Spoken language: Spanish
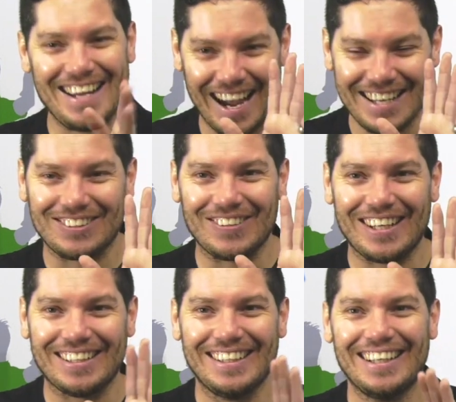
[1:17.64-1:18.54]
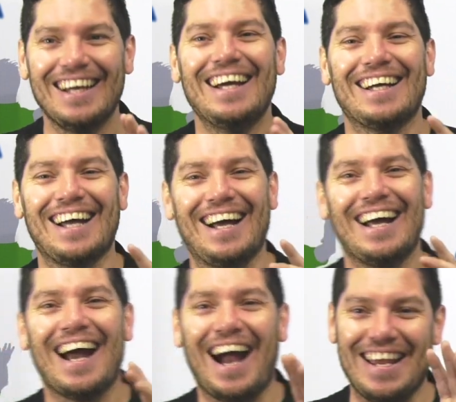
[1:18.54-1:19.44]
ahí, estoy bien.
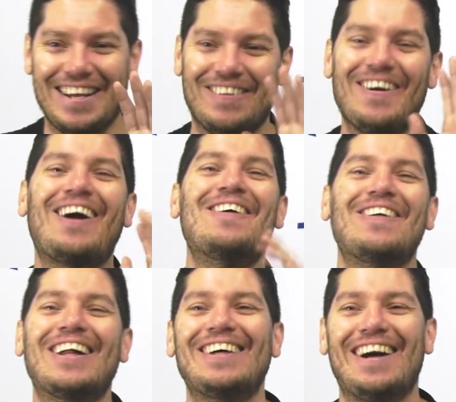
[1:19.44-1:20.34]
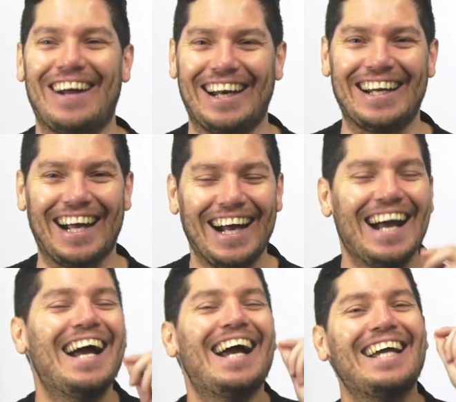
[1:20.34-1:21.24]
Ahí, como la barrera.
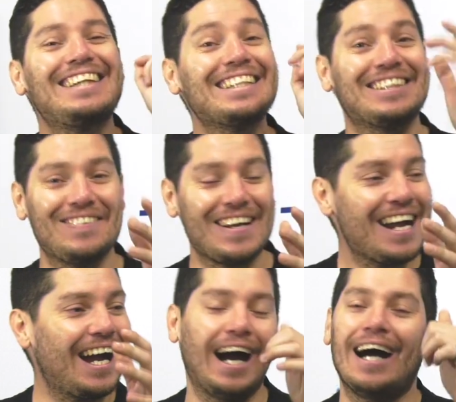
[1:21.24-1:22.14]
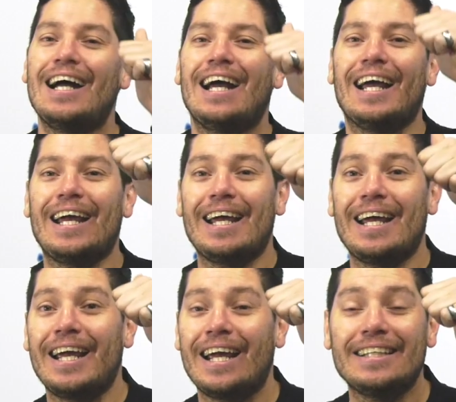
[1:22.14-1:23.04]
Esta semana
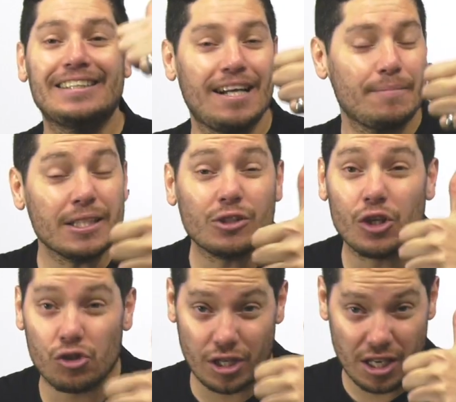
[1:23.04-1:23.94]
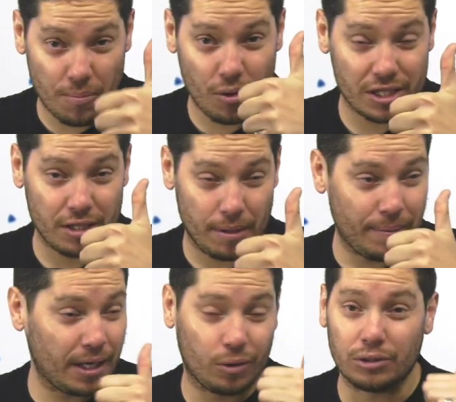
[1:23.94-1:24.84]
eh, entrenamiento de los equipos que se
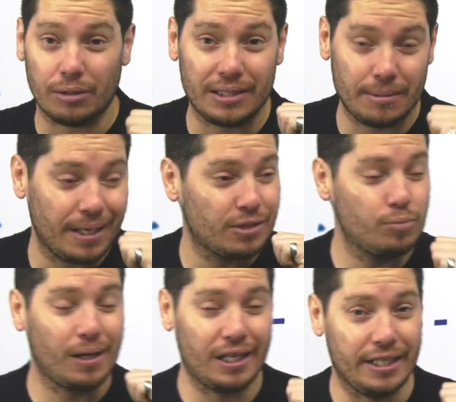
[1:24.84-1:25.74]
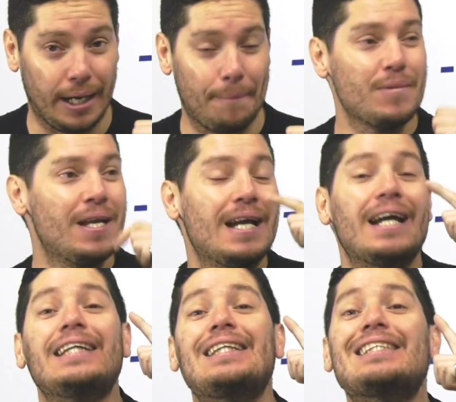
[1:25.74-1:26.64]
preparan justamente para Superliga.
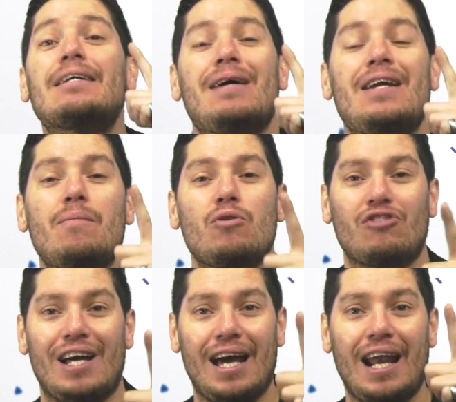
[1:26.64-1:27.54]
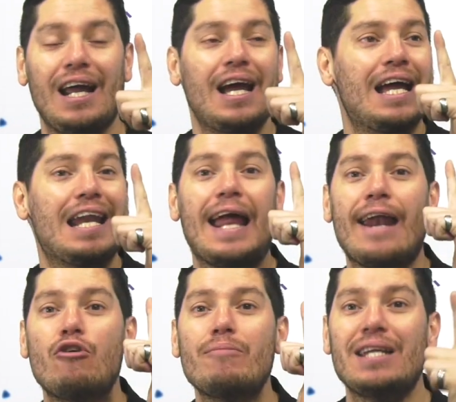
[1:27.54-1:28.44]
Esta semana vamos a dar
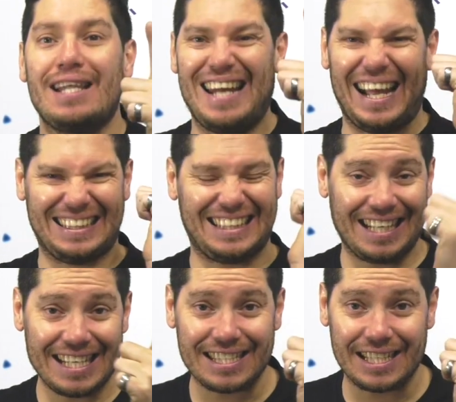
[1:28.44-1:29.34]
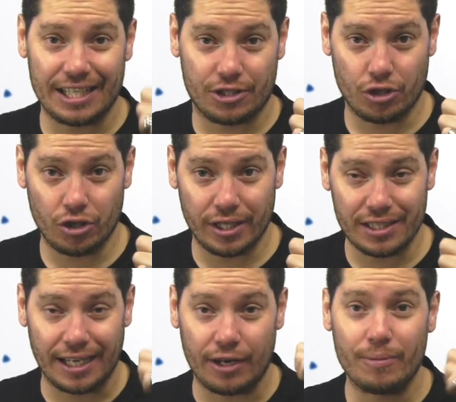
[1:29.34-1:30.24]
la nómina de las tres
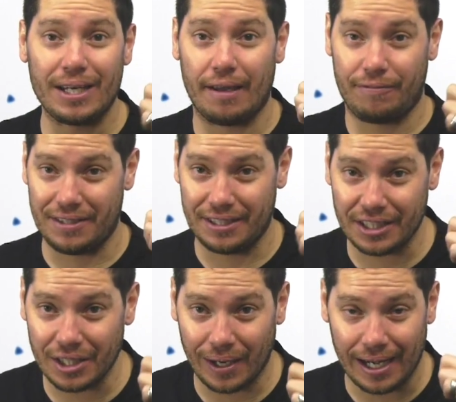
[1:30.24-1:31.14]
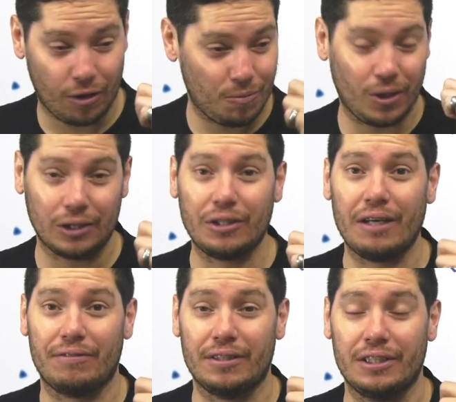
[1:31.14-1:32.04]
selecciones, la nómina definitiva, la
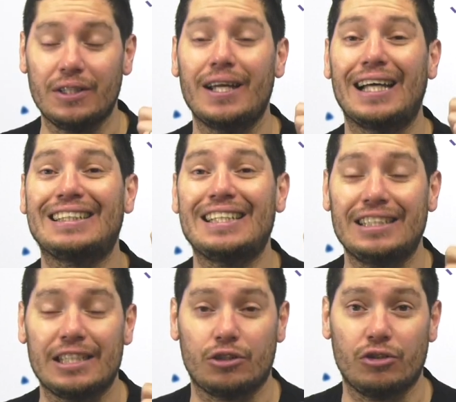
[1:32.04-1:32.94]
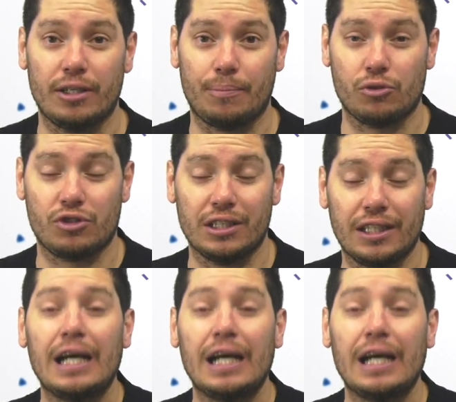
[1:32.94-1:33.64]
convocatoria definitiva de las tres selecciones de Sport